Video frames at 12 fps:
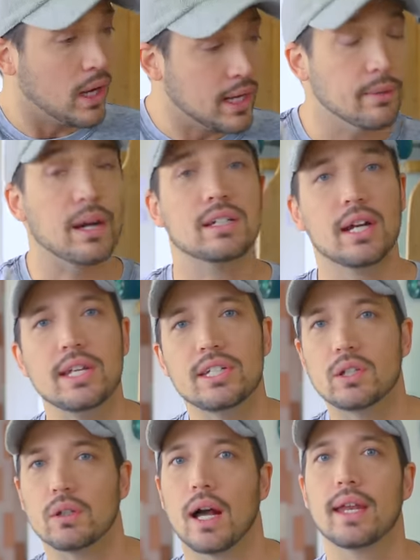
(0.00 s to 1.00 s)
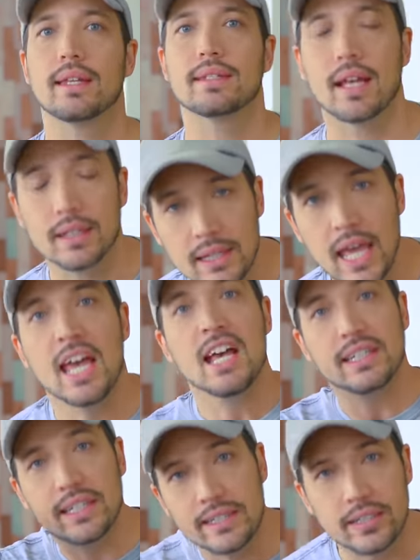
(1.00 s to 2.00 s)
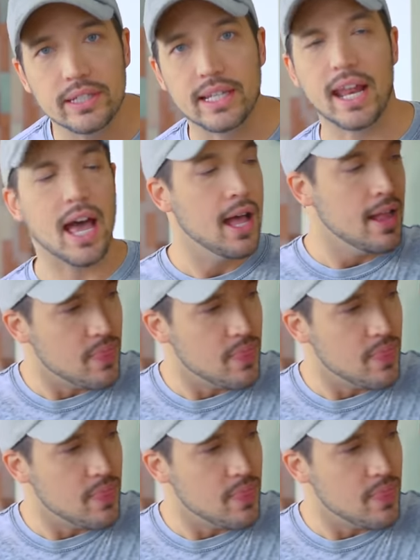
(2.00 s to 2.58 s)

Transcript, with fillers: 金はクレジットカードで使って、気づいたら